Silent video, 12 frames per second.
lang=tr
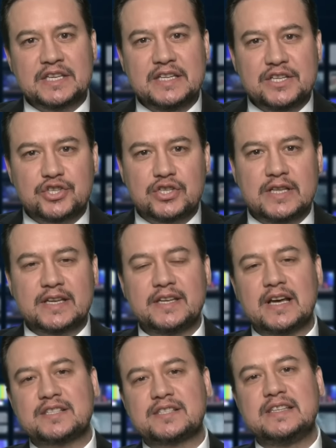ilişkilerin
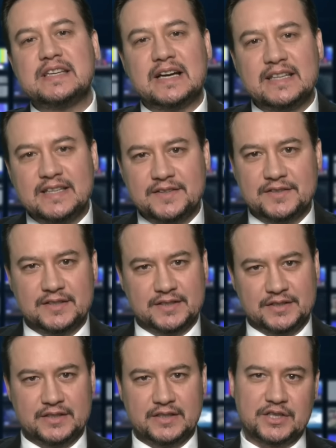askıya
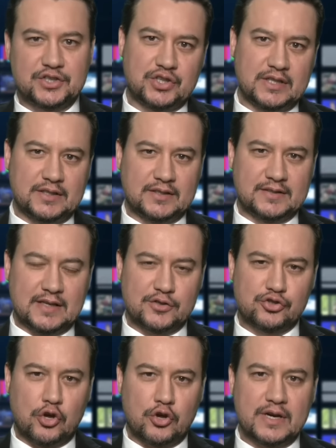alındığını açıkladıktan
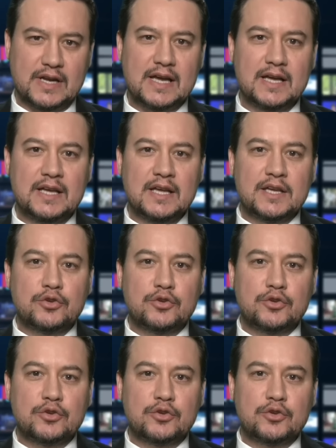sonra